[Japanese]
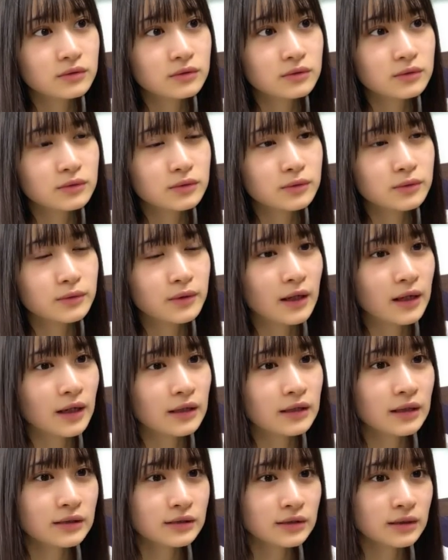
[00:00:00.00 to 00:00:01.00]
中田
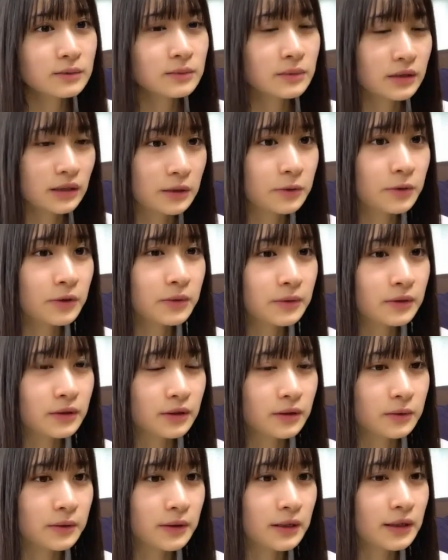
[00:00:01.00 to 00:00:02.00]
さん、まあ、例えばだけど
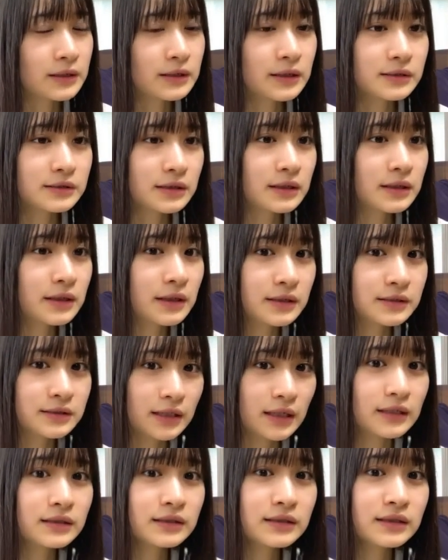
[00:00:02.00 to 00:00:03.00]
中田さんが3
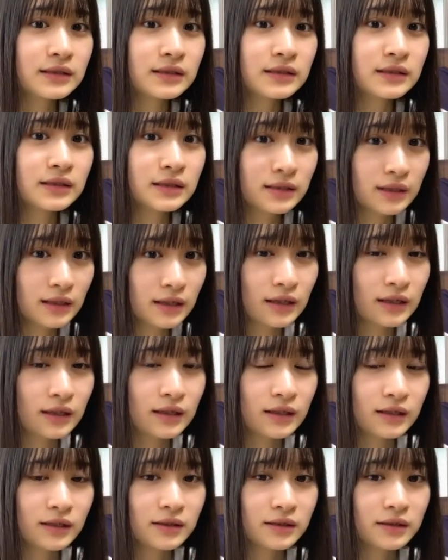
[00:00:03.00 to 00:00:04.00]
人いて
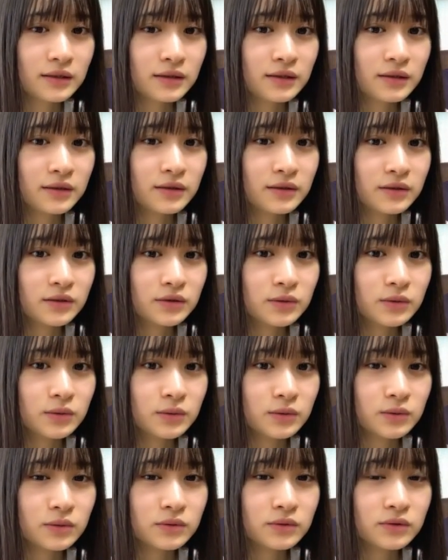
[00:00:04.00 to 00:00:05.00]
そう
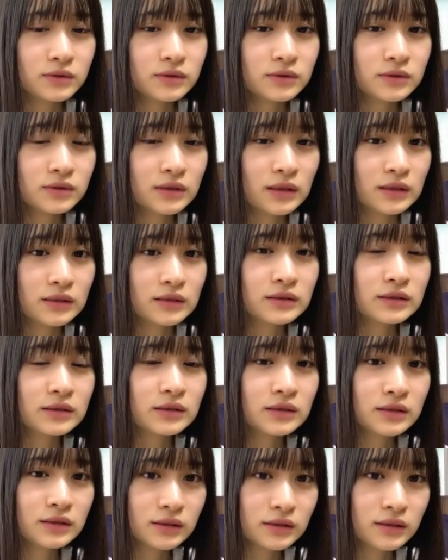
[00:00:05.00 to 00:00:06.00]
3人い
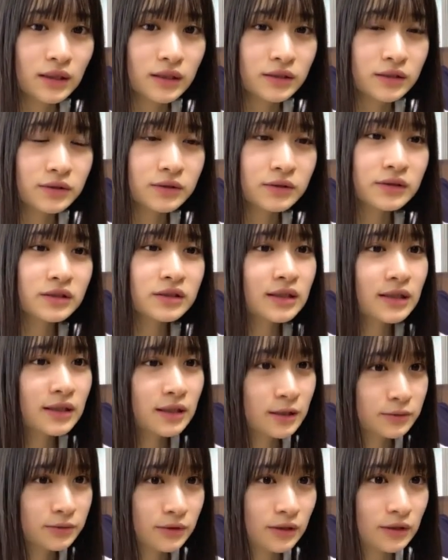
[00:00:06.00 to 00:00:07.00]
て鈴木さんが2
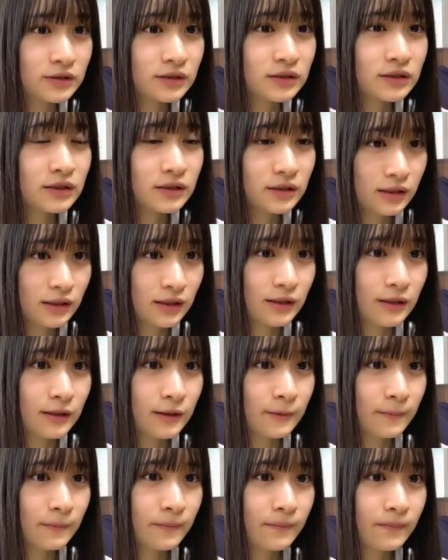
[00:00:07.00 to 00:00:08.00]
人いて
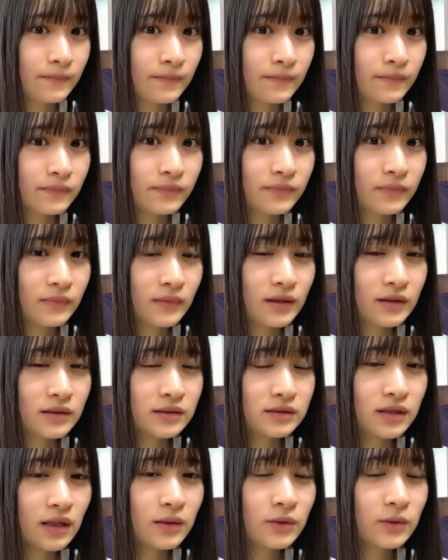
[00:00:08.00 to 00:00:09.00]

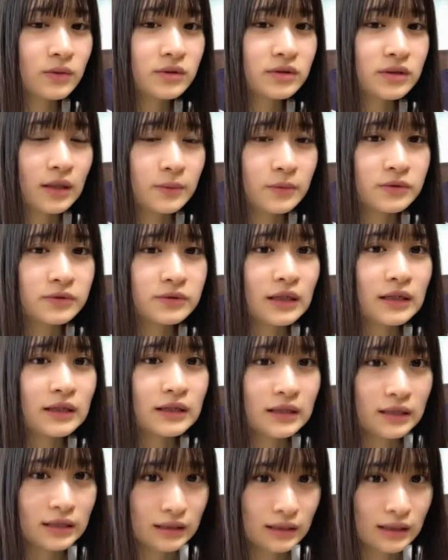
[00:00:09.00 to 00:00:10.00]
佐藤さんも2人い
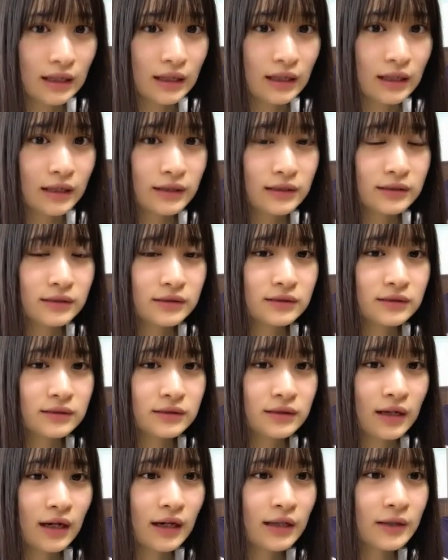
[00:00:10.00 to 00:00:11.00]
て
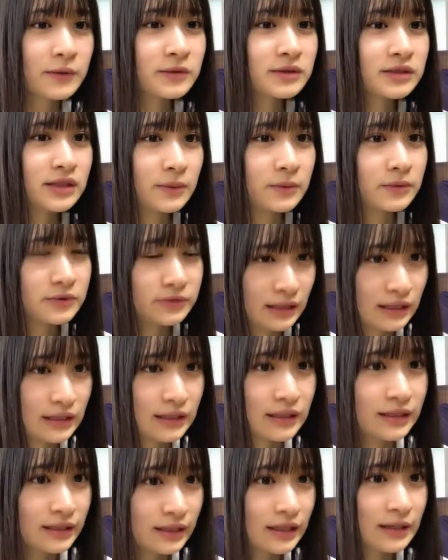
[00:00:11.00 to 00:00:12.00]
花子さんも2人い
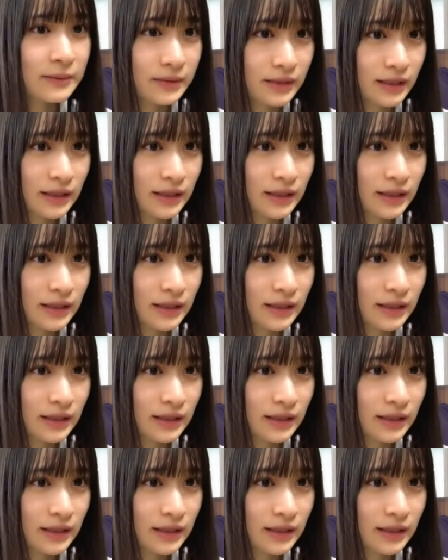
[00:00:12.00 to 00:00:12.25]
てみたいな